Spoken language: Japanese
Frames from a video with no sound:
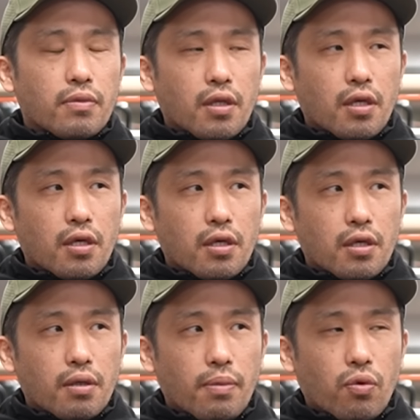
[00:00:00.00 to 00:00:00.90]

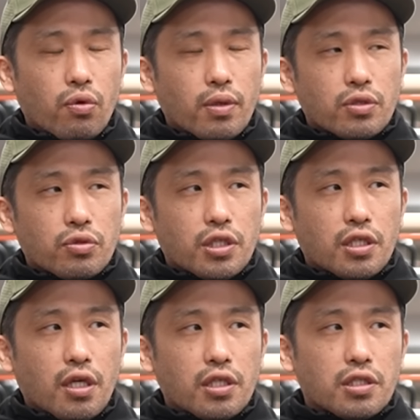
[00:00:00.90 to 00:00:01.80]
で、これはちょっと聞い
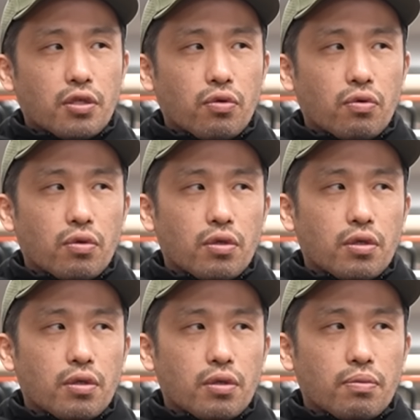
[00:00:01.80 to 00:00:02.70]
た話だけど、
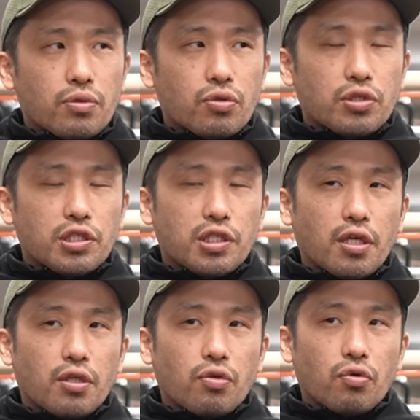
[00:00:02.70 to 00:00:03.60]
その
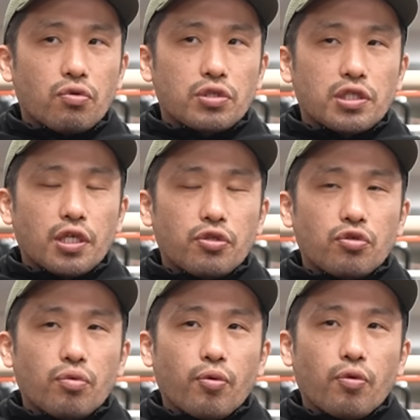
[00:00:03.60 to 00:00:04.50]
シーサケットとの試合ってい
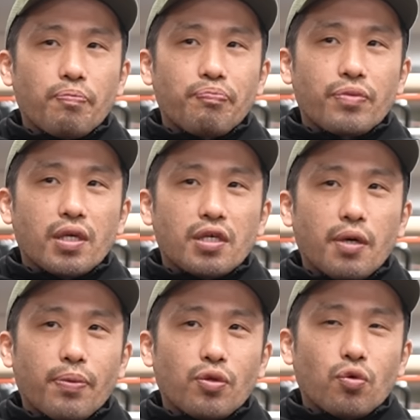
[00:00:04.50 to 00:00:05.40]
うのも、
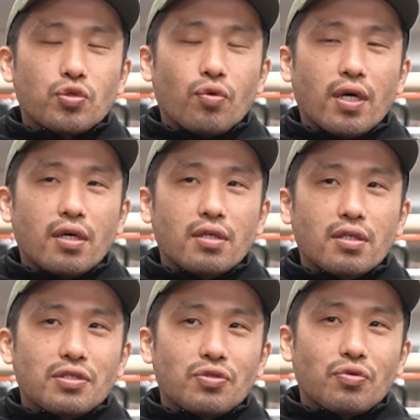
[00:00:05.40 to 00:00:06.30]
やっぱ当初は
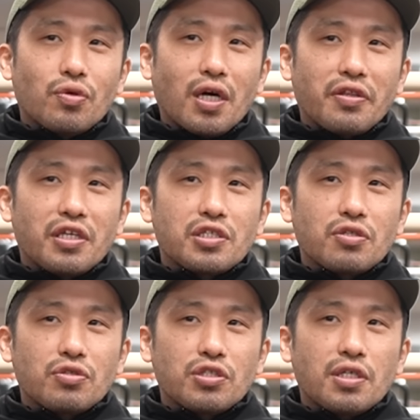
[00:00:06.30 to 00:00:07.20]
反対して
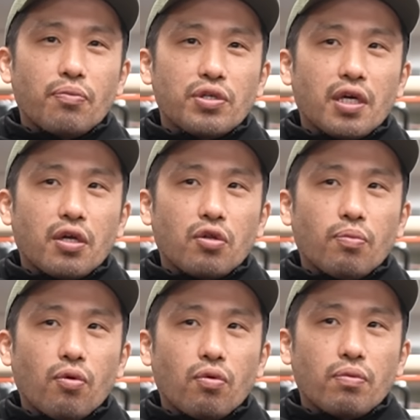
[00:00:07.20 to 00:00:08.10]
る陣営もいたけれど
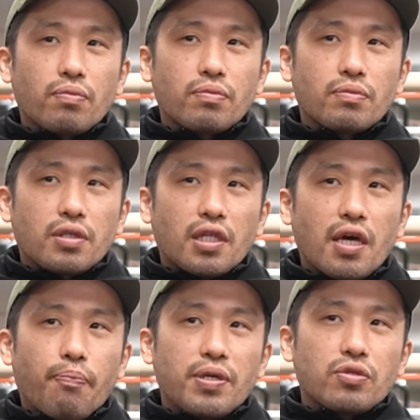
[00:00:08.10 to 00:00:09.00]
も、ただ
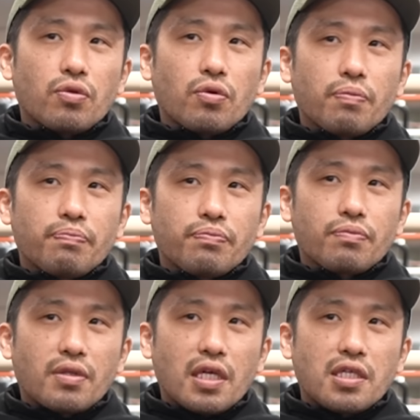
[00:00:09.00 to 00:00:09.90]
やっぱり
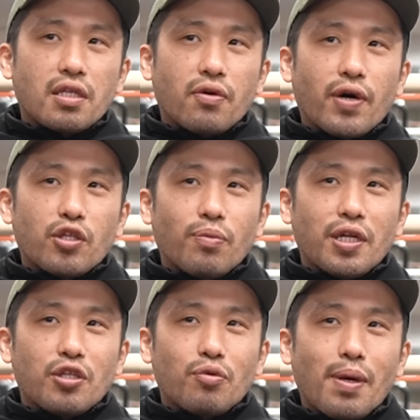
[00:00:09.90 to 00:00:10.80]
出された
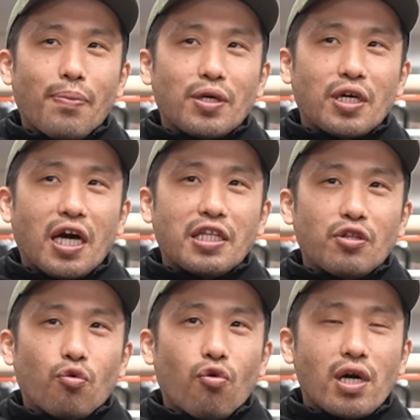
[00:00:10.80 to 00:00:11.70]
ファイトマネーっていうのもやっぱかなり
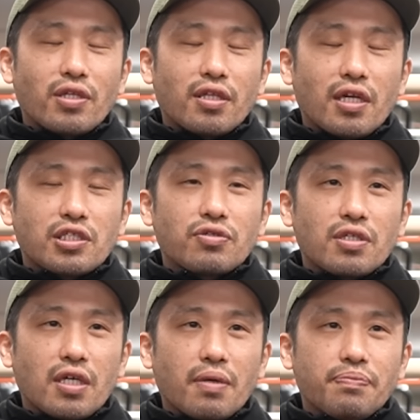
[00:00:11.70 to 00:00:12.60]
の高額だったらしくて
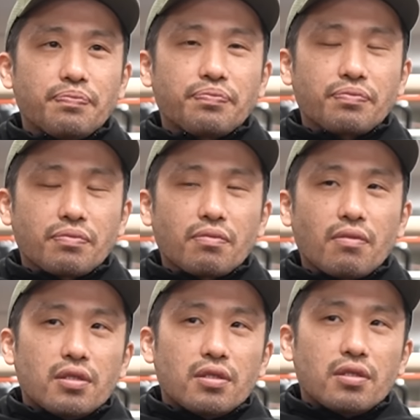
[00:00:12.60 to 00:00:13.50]
さ、
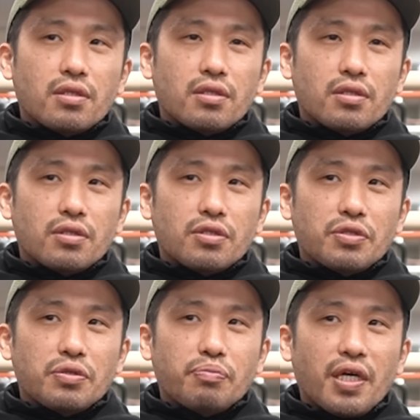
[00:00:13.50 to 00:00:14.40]

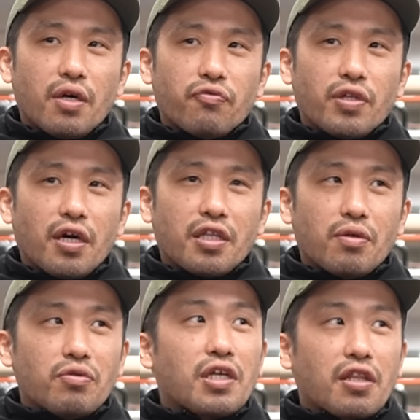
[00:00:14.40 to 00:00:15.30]
蓋開け
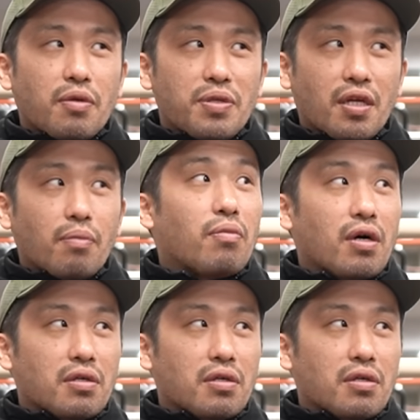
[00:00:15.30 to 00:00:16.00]
てやってみたら圧